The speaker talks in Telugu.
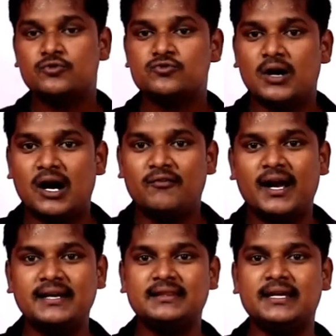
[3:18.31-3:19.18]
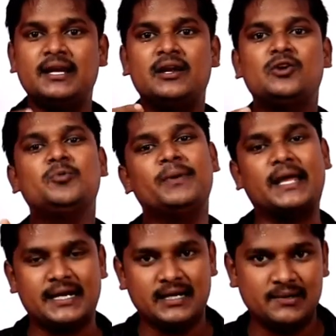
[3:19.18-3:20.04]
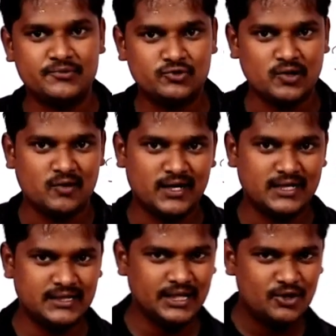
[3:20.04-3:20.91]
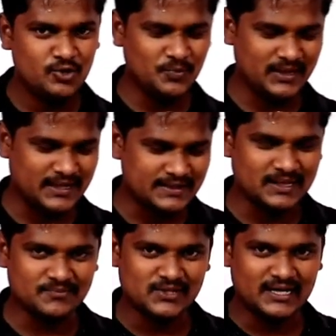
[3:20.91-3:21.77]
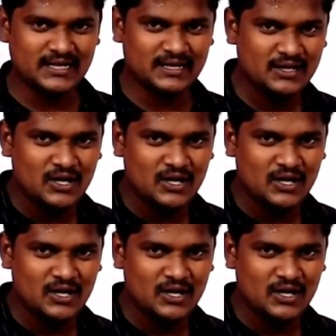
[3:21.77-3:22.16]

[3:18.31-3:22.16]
టు అవాయిడ్ ది డూప్లికేట్ నేమ్స్ టు అవాయిడ్ ది డూప్లికేట్ నేమ్స్ అంటే